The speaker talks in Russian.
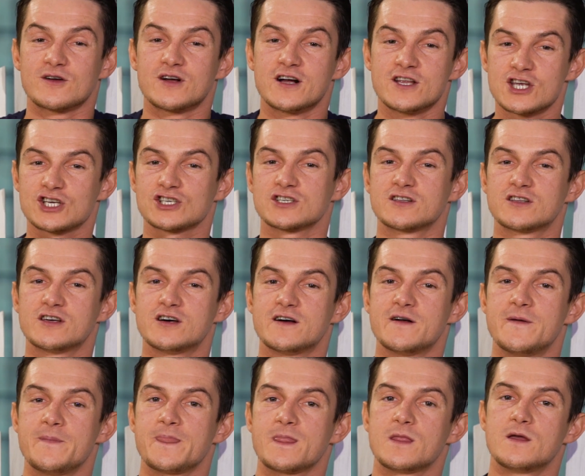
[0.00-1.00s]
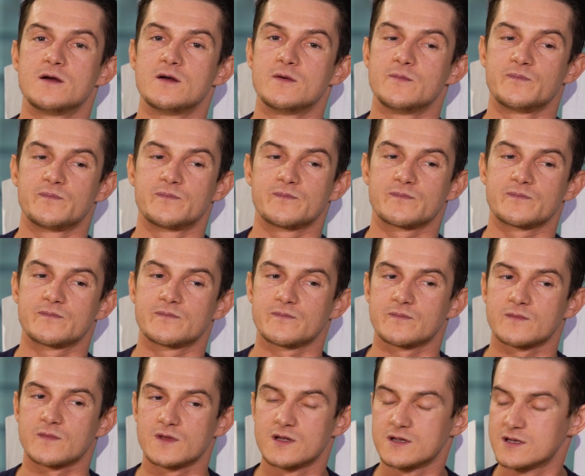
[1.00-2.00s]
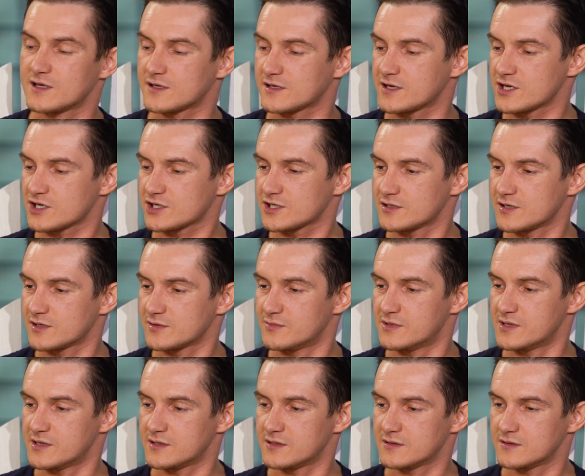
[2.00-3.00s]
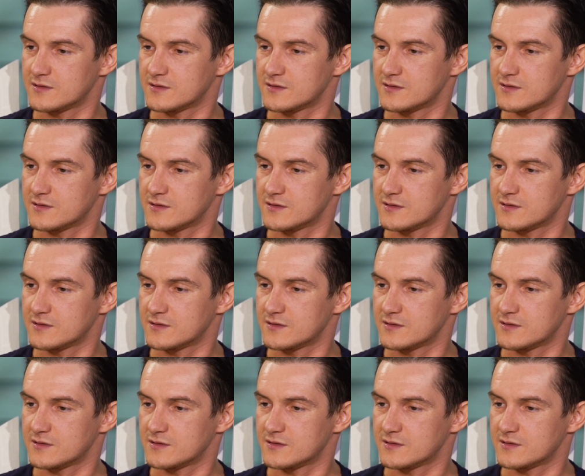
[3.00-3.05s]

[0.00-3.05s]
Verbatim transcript: Конечно, да. Да нет, конечно, нет, блядь.